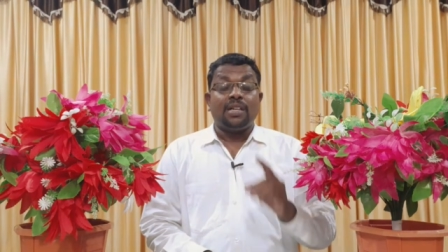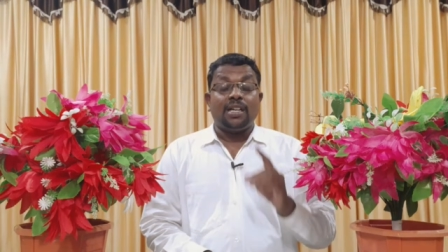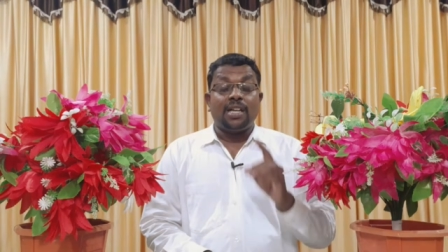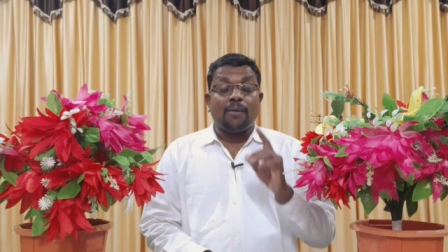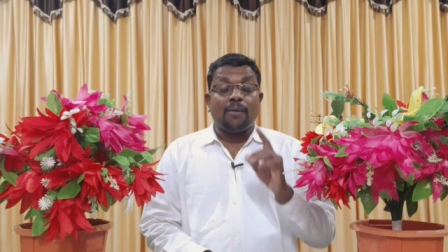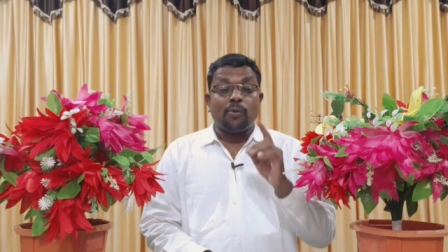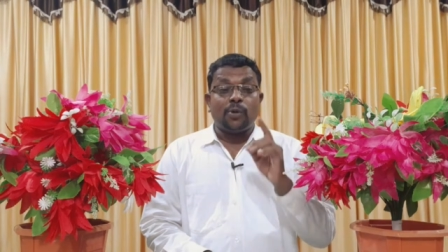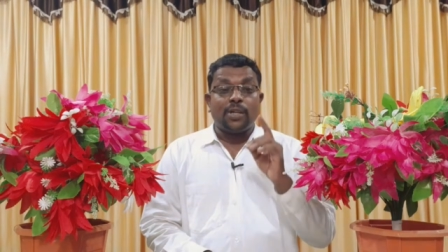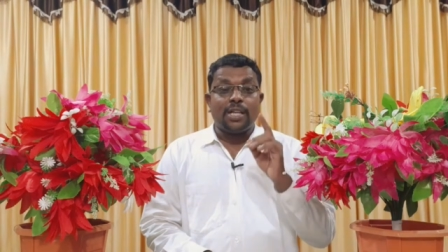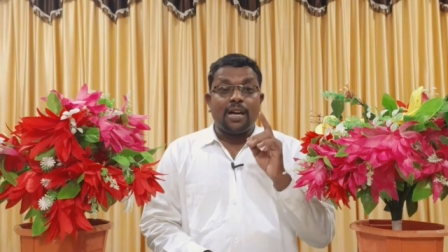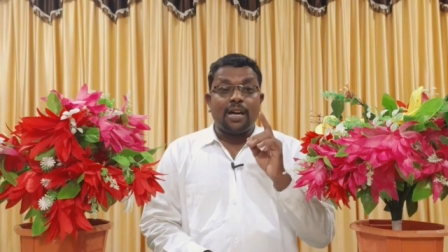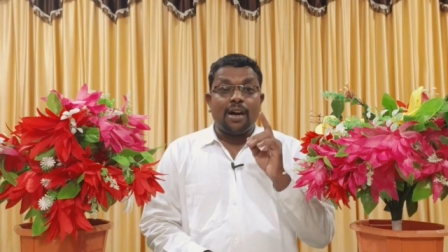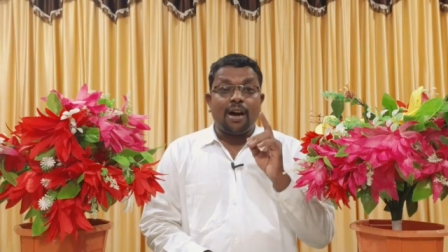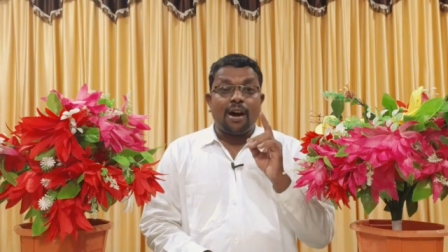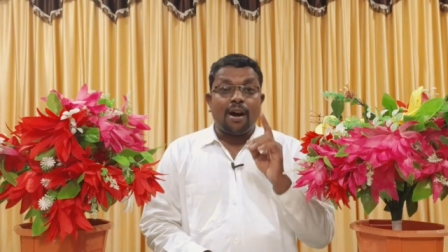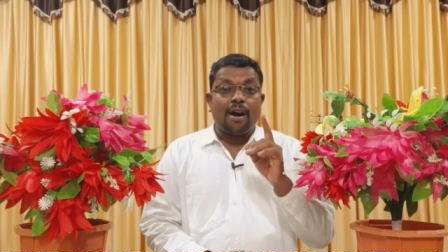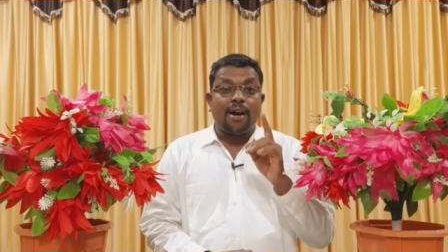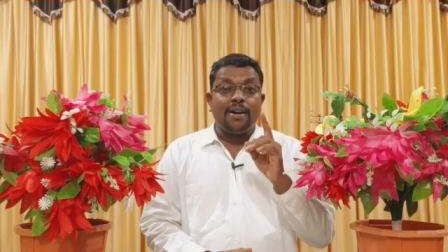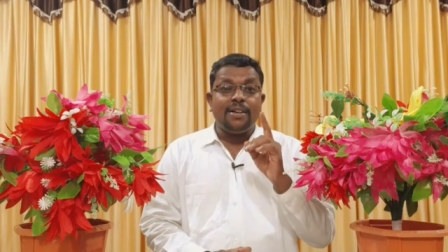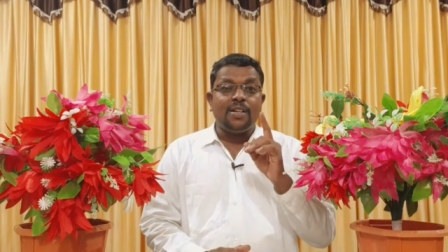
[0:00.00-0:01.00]
நம்முடைய
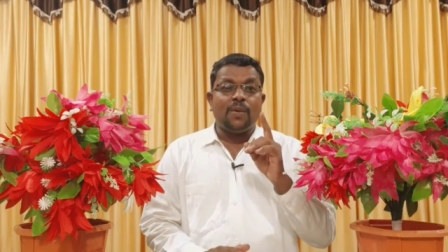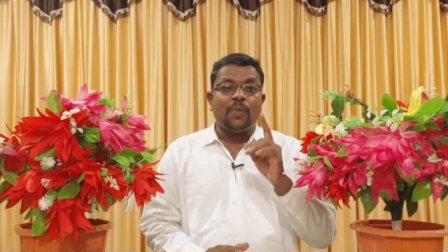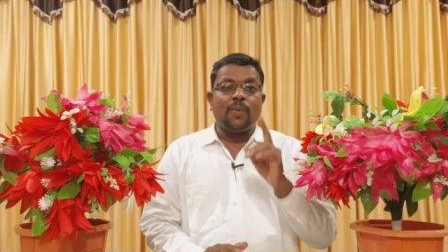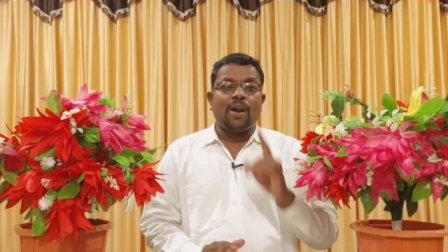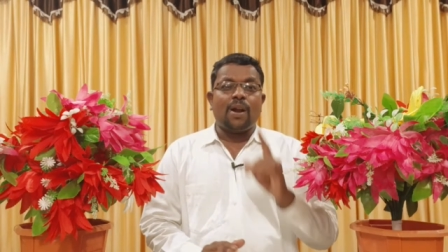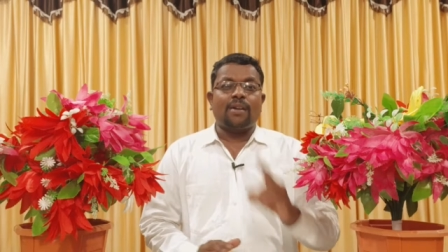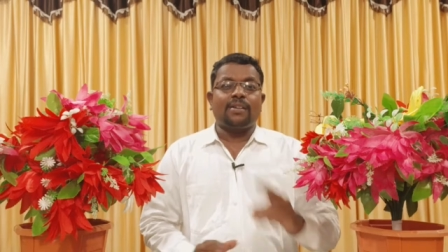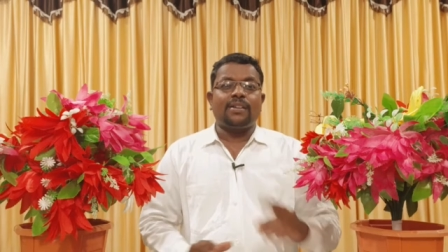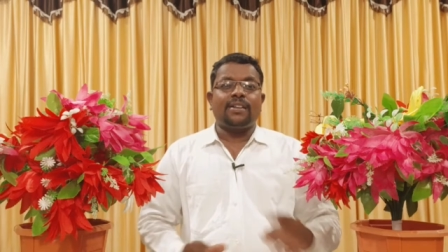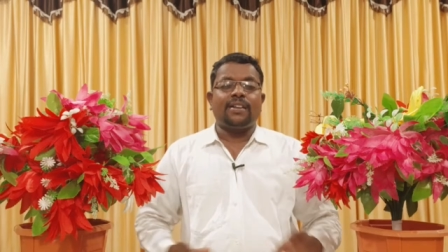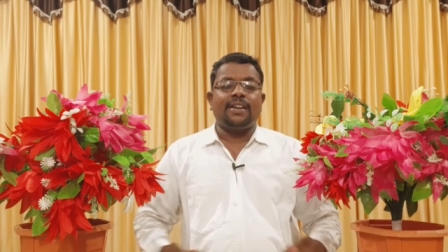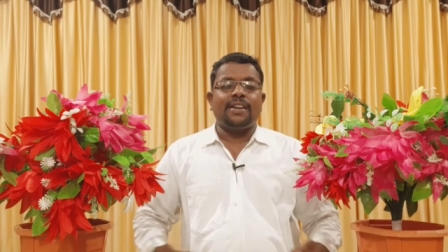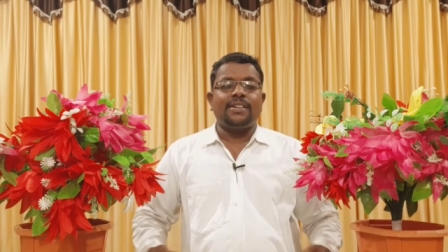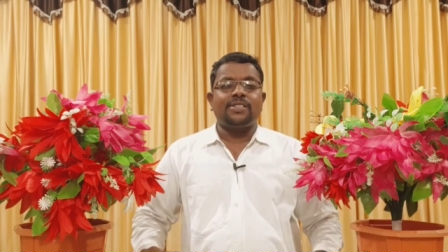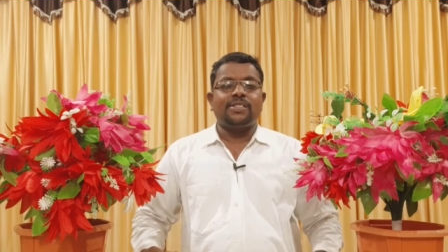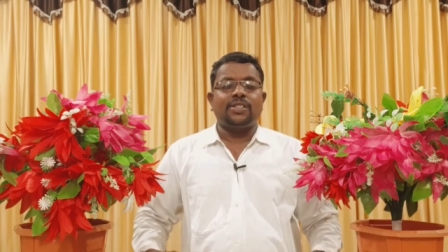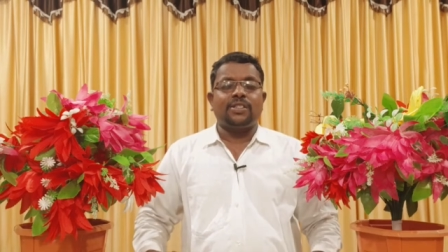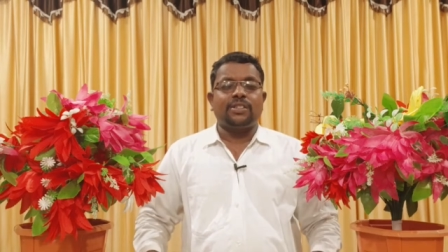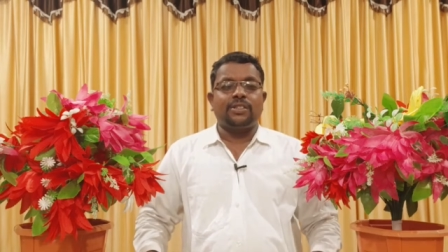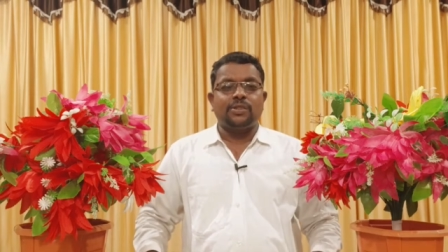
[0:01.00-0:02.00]
ஆண்டவராக
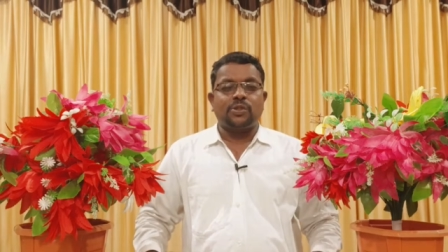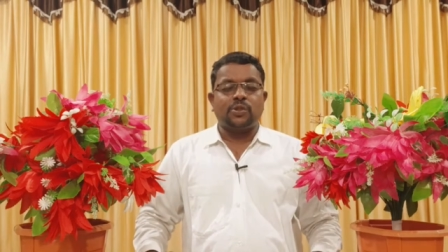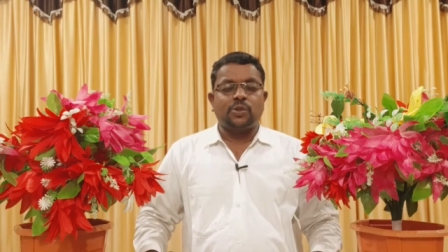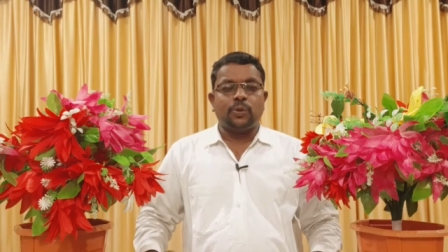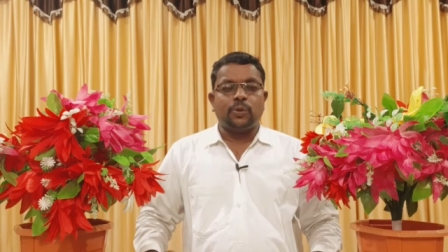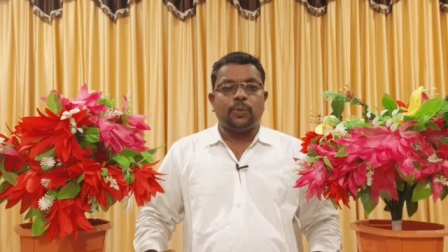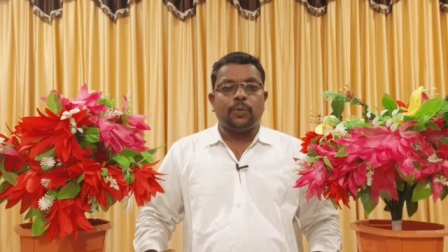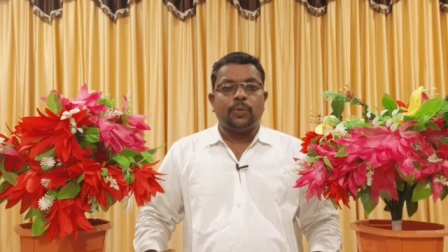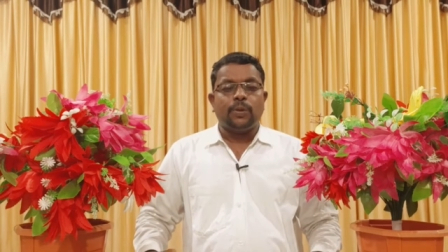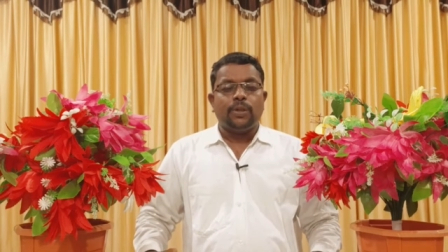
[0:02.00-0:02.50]
இயேசு கிறிஸ்து